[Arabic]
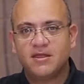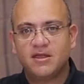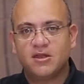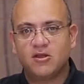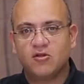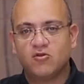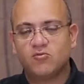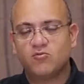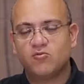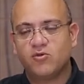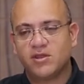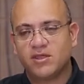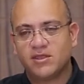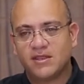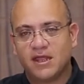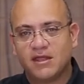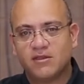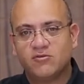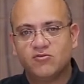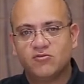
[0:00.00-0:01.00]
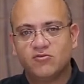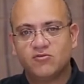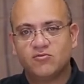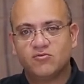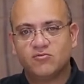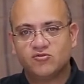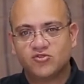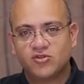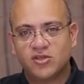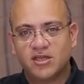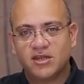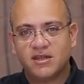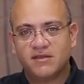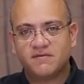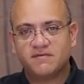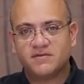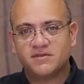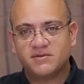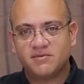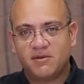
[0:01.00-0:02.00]
لو المريض عنده مشكله
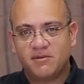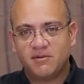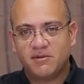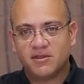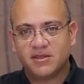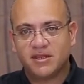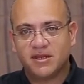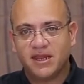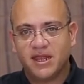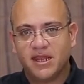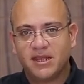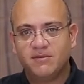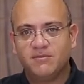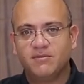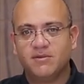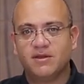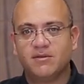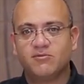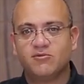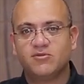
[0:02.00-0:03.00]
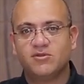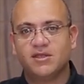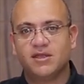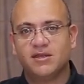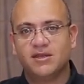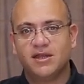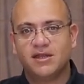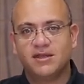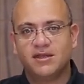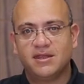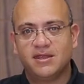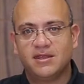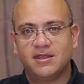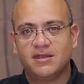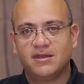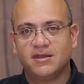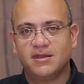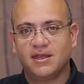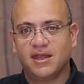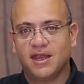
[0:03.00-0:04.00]
في صمامات القلب لابد ان
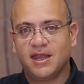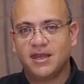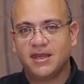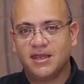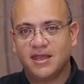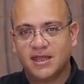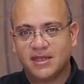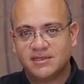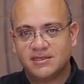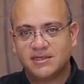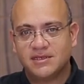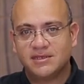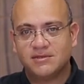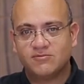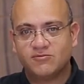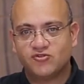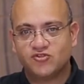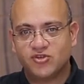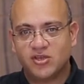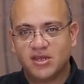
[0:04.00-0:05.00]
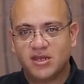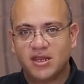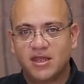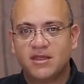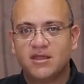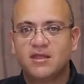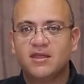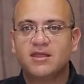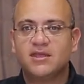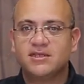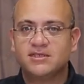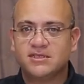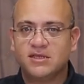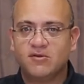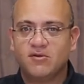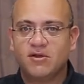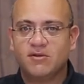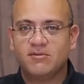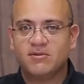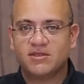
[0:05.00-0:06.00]
احنا نعالج هذه المشكله
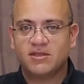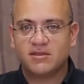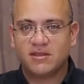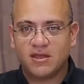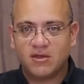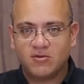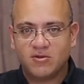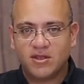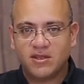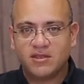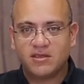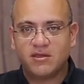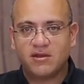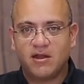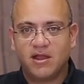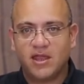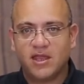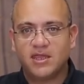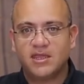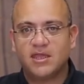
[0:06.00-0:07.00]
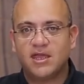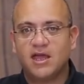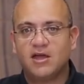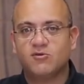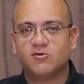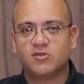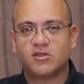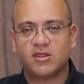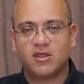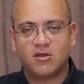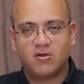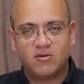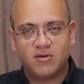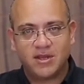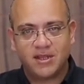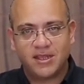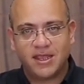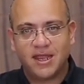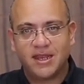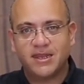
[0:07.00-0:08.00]
سواء بتدخلات جراحيه او
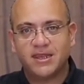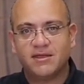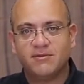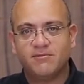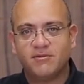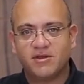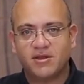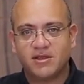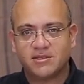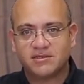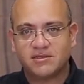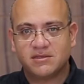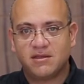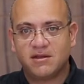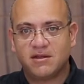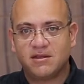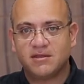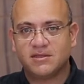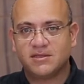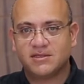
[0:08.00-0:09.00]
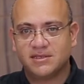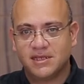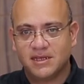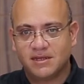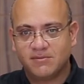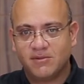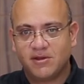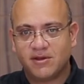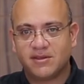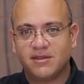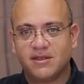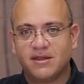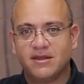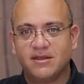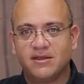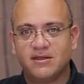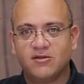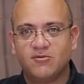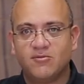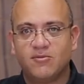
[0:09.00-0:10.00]
تدخلات حاليا بالقسطره زي المرضى
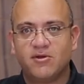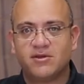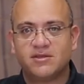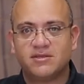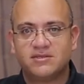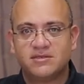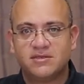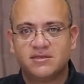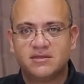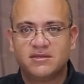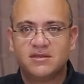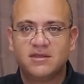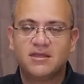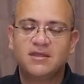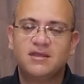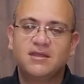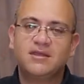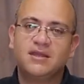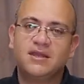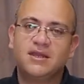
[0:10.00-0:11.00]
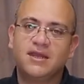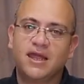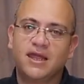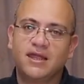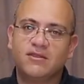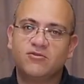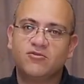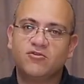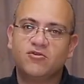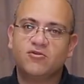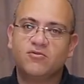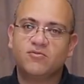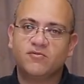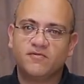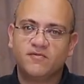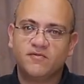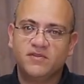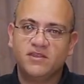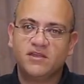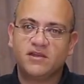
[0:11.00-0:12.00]
الكبار السن اللي عندهم
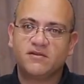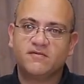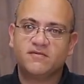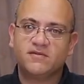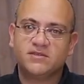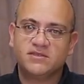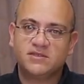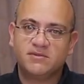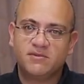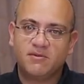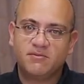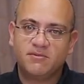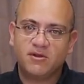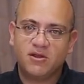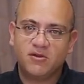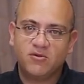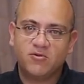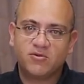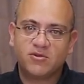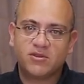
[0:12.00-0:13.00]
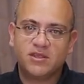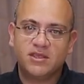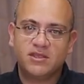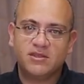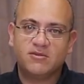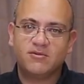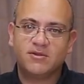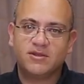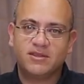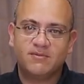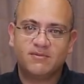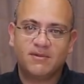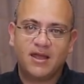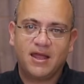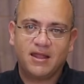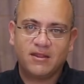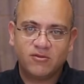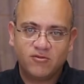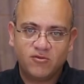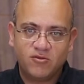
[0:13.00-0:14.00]
ضيق في الصمام الاورطي دلوقتي
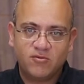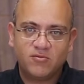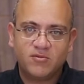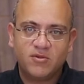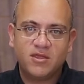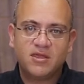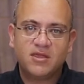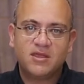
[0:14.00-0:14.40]
بقى عندهم